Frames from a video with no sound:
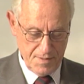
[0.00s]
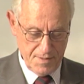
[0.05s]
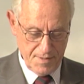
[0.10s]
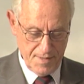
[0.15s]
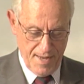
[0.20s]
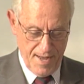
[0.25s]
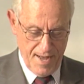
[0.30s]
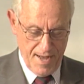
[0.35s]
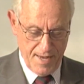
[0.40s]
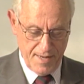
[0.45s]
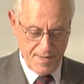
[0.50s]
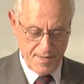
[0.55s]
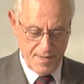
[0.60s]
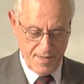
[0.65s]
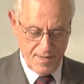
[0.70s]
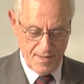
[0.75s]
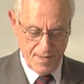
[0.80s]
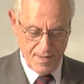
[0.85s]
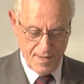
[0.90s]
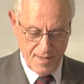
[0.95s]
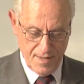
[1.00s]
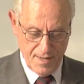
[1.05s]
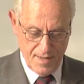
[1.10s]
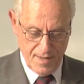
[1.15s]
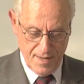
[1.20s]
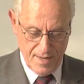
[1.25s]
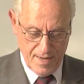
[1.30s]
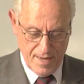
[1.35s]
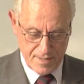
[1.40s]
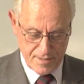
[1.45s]
Der eine
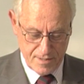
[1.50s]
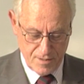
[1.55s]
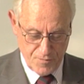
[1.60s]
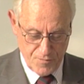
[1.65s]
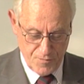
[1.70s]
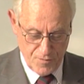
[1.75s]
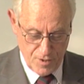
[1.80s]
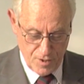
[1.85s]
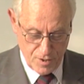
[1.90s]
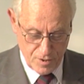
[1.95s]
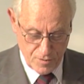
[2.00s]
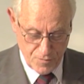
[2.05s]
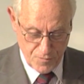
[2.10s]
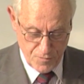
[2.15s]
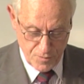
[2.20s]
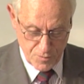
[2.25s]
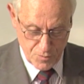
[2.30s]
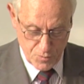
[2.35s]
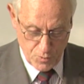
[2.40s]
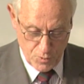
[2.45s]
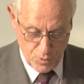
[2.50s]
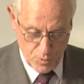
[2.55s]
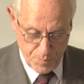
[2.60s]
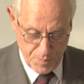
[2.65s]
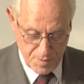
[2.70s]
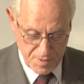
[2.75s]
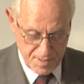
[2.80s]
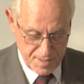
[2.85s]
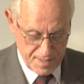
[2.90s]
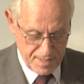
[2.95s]
an den Folgen von
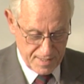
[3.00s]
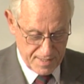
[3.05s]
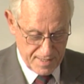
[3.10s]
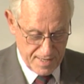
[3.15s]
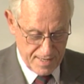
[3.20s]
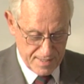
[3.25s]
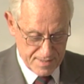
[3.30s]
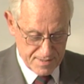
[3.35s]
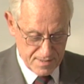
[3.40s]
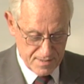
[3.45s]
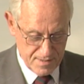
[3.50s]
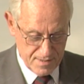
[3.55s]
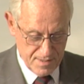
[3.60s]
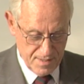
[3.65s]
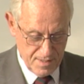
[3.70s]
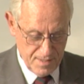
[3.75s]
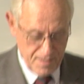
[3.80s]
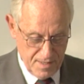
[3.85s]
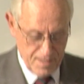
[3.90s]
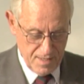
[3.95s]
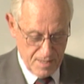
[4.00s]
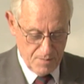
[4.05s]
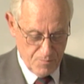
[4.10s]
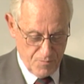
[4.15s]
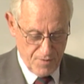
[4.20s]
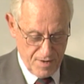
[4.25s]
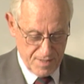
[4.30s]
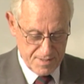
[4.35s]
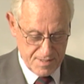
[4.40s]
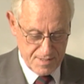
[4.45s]
Tropenkrankheiten im
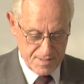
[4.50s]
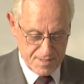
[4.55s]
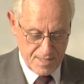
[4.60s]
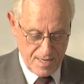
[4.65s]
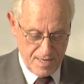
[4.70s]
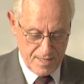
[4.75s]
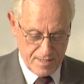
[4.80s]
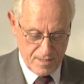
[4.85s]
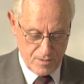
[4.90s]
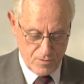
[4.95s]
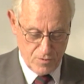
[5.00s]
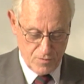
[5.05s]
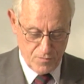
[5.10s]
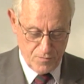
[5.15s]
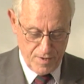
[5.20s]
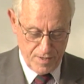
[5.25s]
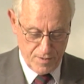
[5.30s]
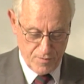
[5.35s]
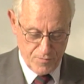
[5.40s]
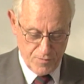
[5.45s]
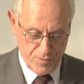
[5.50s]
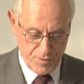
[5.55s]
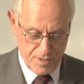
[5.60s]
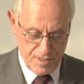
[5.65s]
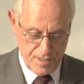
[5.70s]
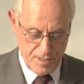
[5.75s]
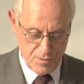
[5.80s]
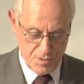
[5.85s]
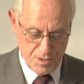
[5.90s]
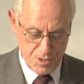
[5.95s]
Franziskanerkonvent von
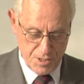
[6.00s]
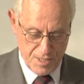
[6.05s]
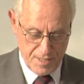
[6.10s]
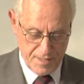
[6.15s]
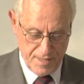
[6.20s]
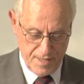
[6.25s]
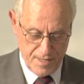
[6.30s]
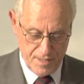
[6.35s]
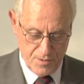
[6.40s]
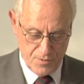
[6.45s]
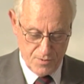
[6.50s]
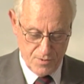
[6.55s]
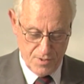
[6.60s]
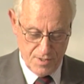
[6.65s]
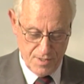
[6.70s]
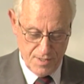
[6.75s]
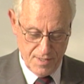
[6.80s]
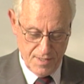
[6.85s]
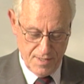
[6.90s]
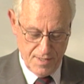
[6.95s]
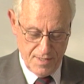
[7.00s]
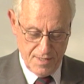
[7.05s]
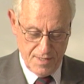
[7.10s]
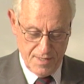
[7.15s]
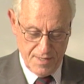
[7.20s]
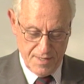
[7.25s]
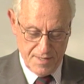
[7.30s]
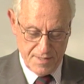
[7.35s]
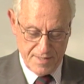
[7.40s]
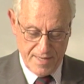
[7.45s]
Rio de Janeiro,
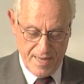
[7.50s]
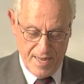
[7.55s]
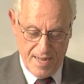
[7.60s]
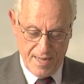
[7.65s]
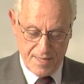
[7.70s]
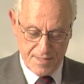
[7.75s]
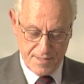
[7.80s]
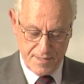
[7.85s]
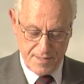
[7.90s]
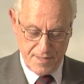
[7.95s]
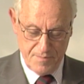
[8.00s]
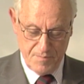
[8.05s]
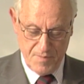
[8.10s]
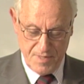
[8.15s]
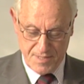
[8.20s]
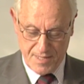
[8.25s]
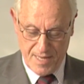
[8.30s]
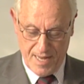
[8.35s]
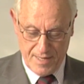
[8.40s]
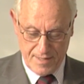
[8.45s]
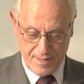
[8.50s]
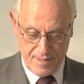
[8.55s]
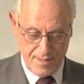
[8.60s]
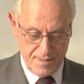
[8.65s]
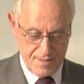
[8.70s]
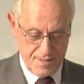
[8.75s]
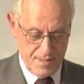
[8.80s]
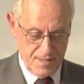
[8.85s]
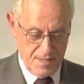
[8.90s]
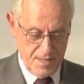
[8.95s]
der andere
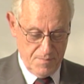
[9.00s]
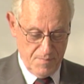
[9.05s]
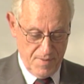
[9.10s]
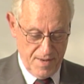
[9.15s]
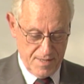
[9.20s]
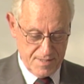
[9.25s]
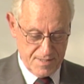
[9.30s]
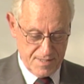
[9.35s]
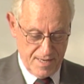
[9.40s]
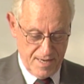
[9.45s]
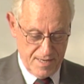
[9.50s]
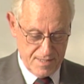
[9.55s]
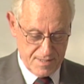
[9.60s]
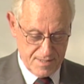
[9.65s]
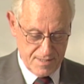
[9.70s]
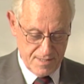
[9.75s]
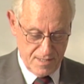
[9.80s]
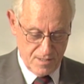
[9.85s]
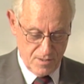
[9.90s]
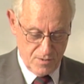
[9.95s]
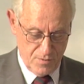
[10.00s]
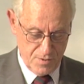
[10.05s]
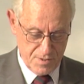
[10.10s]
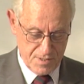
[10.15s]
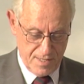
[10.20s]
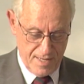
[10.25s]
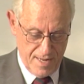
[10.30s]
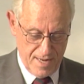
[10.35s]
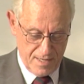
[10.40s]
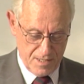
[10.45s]
misshandelt im
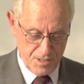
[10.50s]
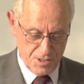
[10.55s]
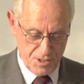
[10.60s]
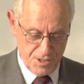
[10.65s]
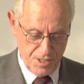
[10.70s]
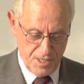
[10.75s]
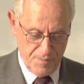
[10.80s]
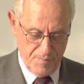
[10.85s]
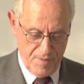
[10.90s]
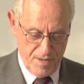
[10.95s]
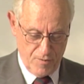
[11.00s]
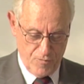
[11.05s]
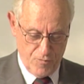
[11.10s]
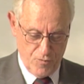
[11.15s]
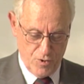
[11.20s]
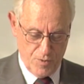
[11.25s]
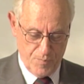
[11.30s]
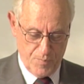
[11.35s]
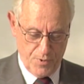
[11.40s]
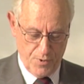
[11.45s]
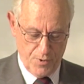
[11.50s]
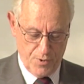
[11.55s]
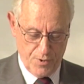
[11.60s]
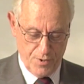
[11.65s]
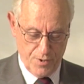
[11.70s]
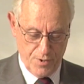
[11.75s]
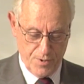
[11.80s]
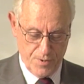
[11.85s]
SS-Sicherungslager Schirmeck-Vorbrück.